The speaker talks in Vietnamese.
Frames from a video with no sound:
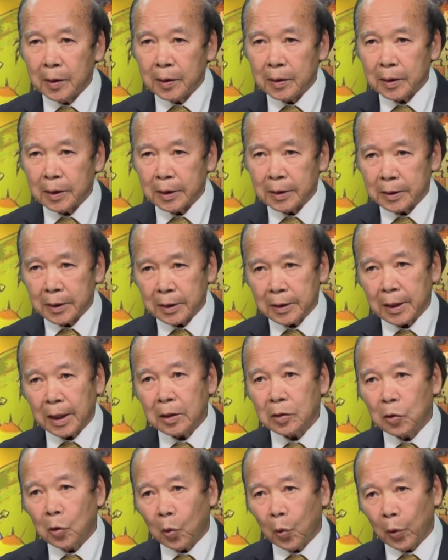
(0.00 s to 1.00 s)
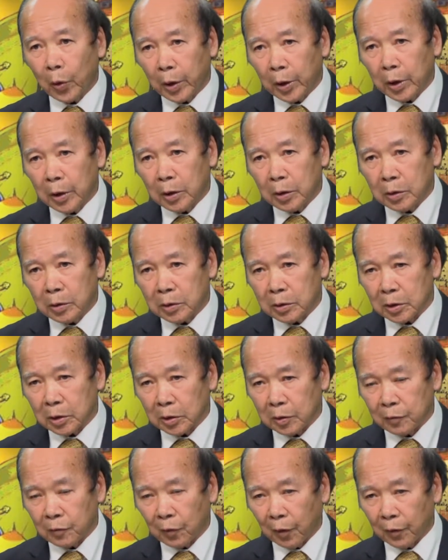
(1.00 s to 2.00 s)
thì rất ngắn ngủi
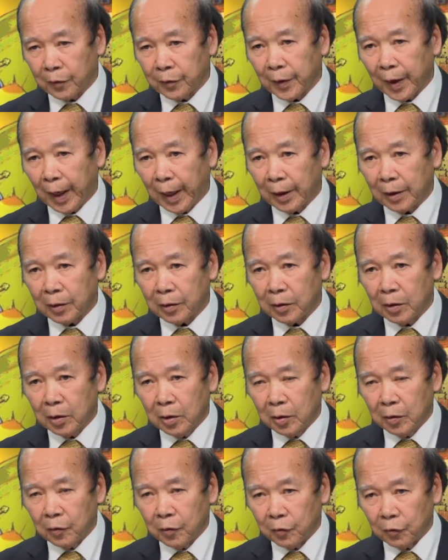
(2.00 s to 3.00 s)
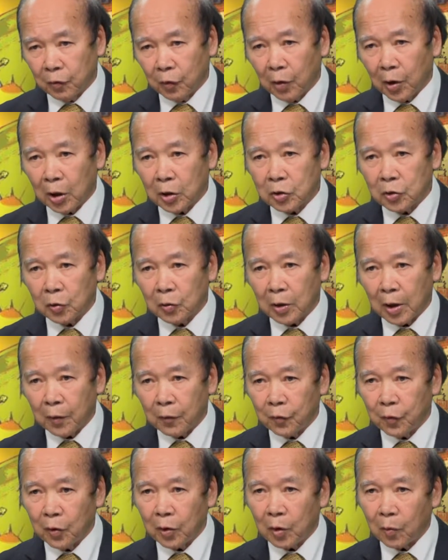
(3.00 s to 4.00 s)
chỉ vòn vẹn vua quang trung
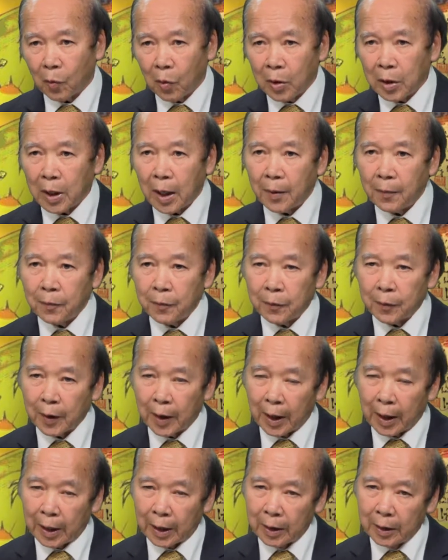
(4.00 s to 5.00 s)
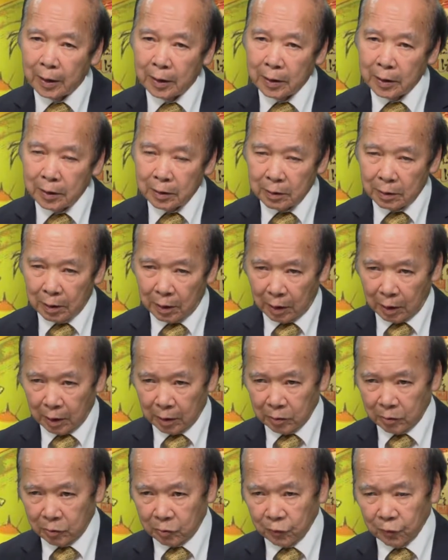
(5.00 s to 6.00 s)
làm vua được 4 năm và à,